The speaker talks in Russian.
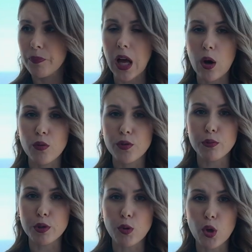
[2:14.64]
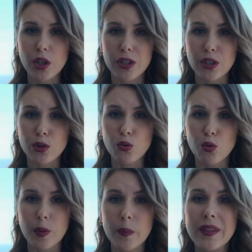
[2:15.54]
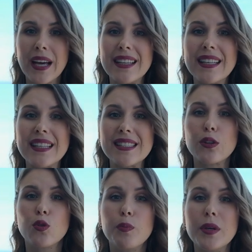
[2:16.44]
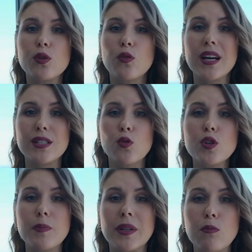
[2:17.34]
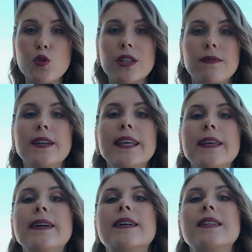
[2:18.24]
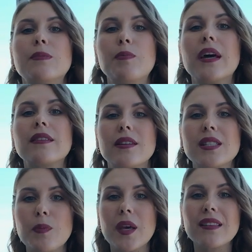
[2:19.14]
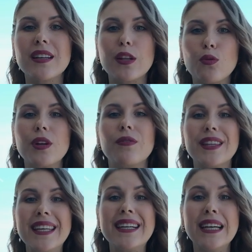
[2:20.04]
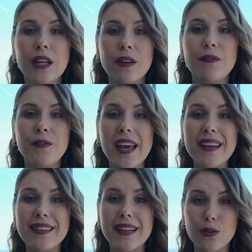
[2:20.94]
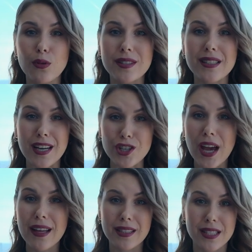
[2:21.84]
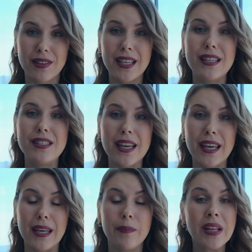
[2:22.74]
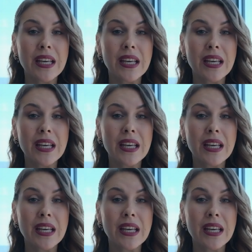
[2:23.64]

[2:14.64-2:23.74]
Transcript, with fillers: какого-нибудь блогера на YouTube. Они хотят купить у вас курс, потому что вы их эксперт. Эксперт, который в них верит и который заражает их своей идеей.